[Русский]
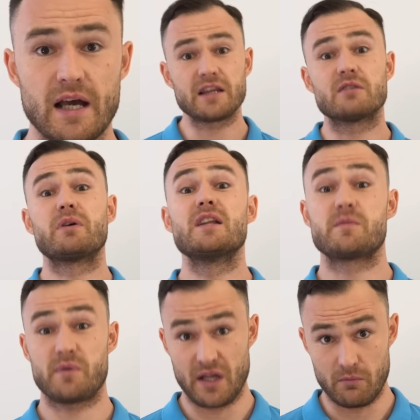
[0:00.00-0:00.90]
это, в
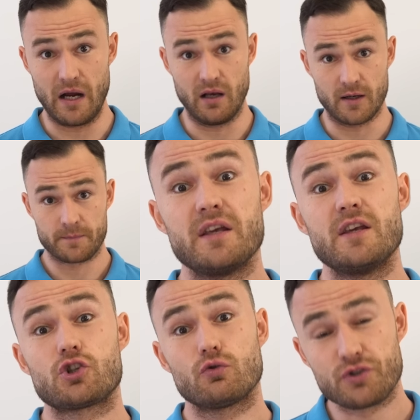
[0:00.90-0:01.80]
принципе, нормально.
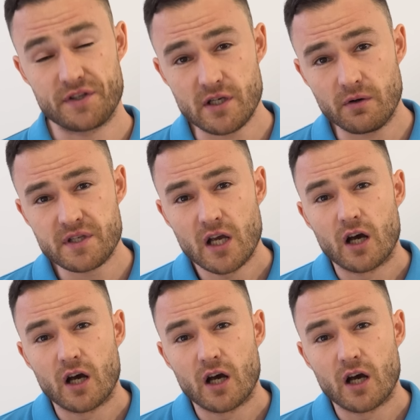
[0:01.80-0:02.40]
И что нужно делать?